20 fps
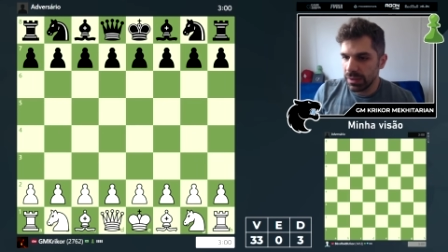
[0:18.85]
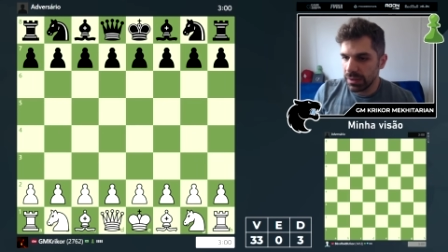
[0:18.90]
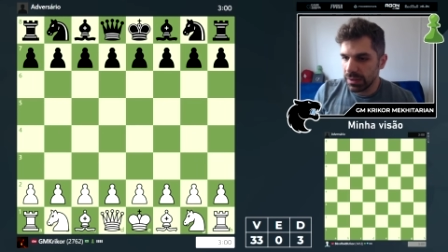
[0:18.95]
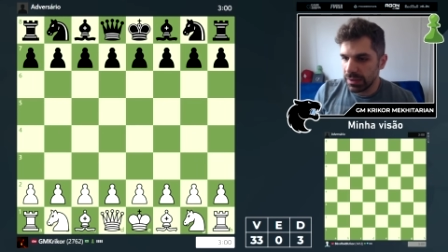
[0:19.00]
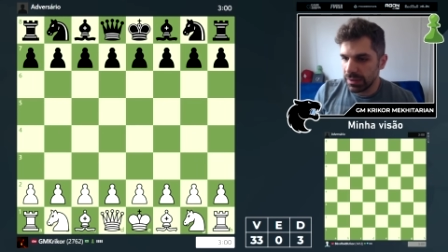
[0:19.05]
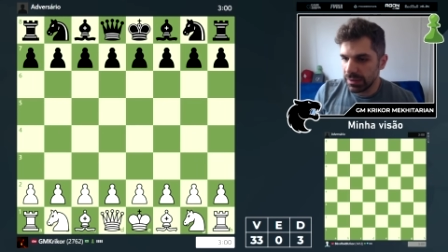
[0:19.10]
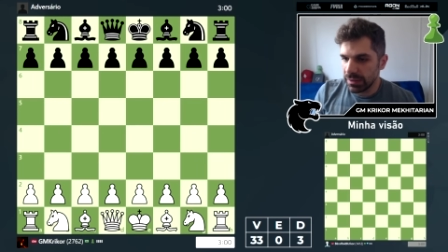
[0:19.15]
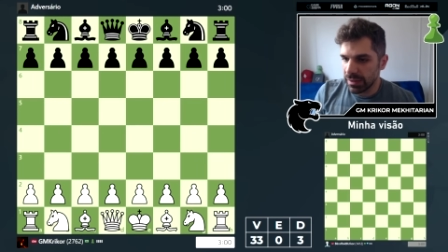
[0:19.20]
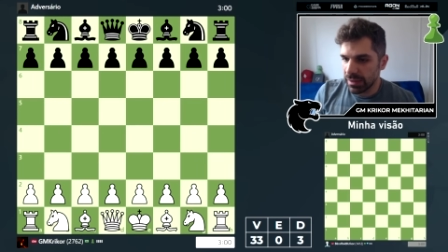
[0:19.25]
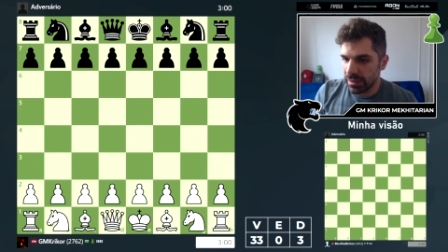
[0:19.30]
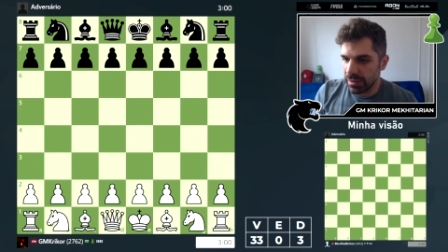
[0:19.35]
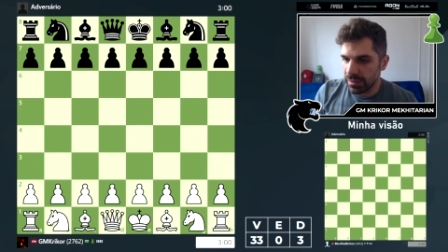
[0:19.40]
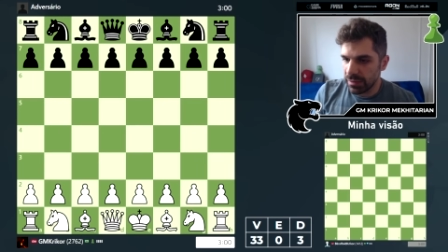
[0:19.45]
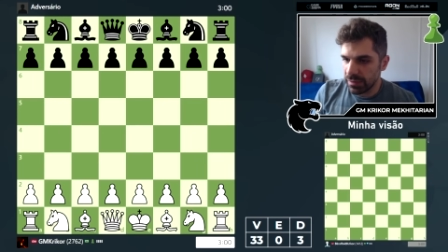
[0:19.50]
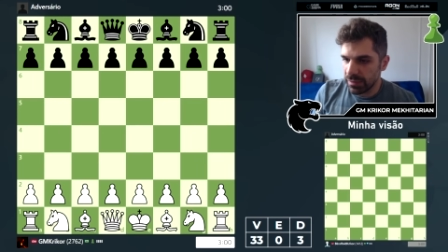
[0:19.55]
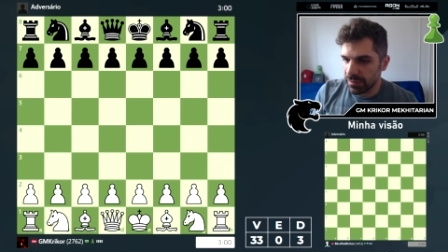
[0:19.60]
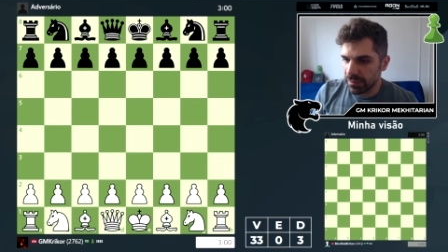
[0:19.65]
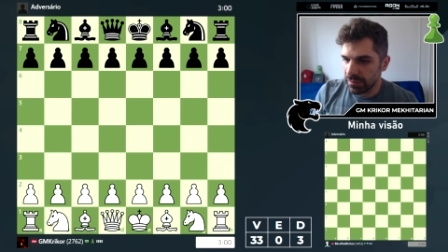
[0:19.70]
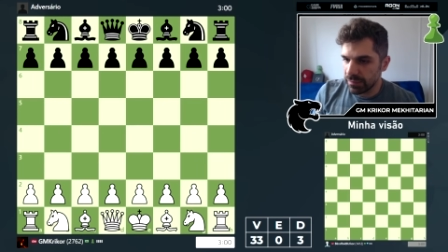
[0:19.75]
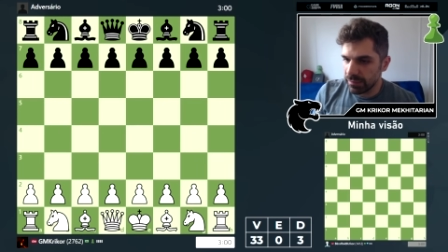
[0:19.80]
que
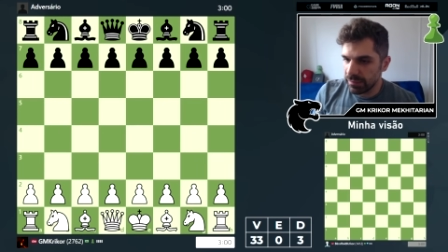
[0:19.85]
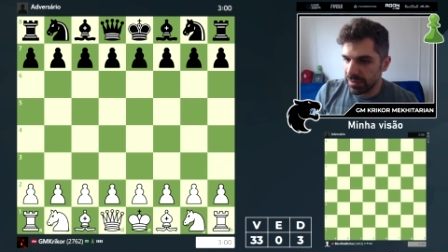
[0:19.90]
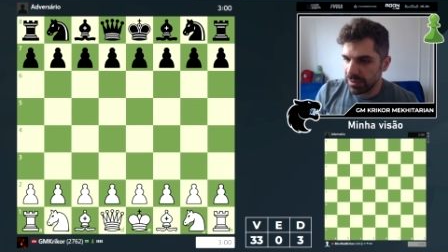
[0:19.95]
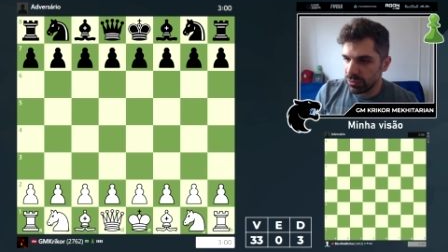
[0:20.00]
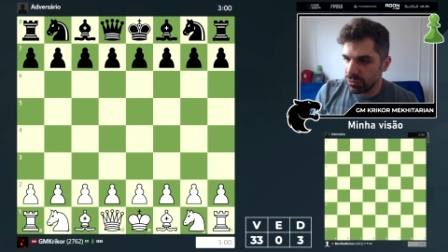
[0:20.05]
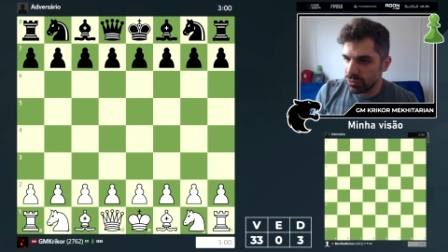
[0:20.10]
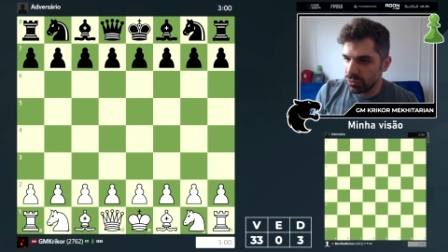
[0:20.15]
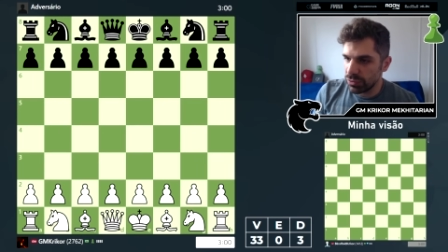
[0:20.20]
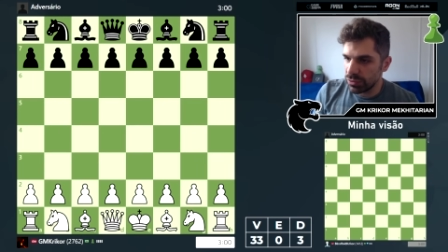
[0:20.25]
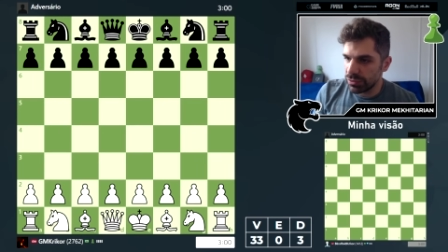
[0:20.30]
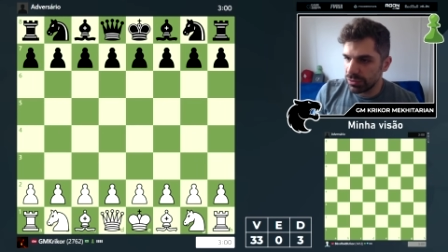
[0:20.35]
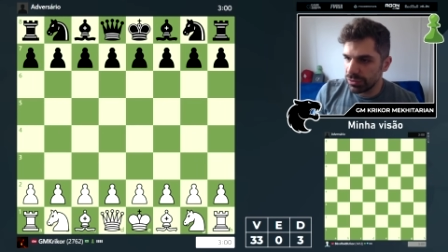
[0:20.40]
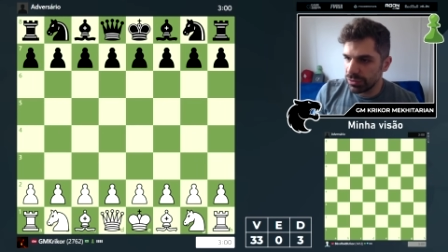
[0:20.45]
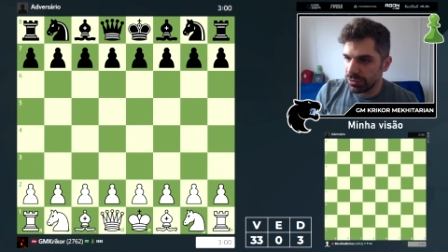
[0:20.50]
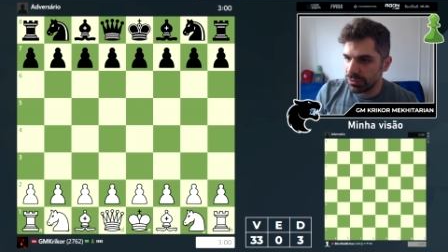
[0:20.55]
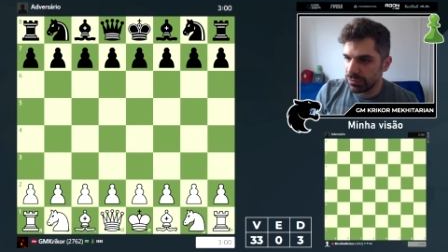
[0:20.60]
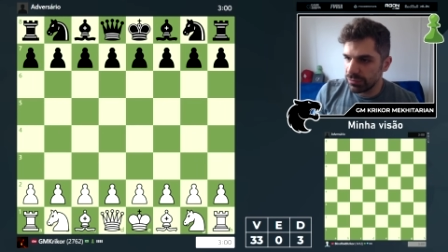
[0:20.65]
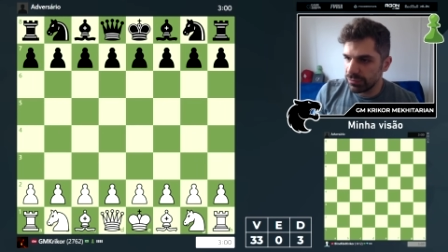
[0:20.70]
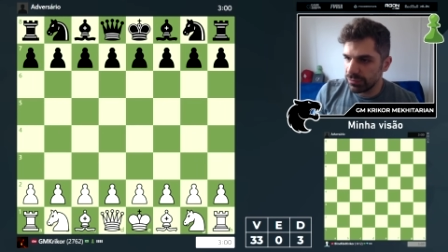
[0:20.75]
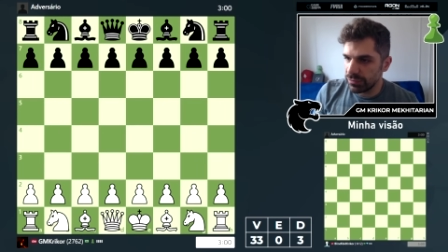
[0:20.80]
está meio torto de
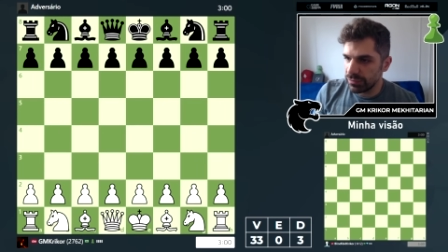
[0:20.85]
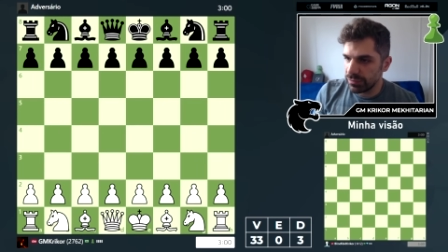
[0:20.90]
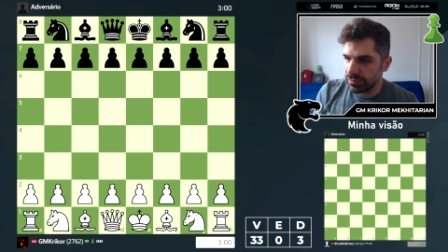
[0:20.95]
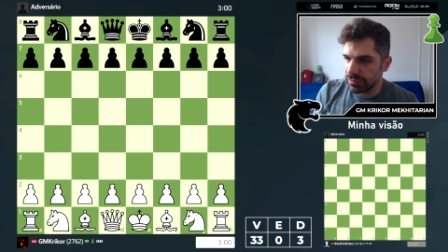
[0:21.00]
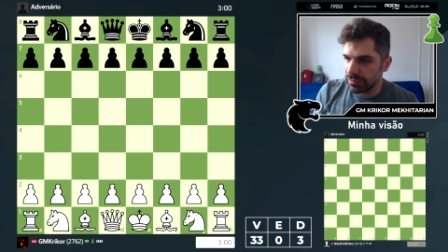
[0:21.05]
novo,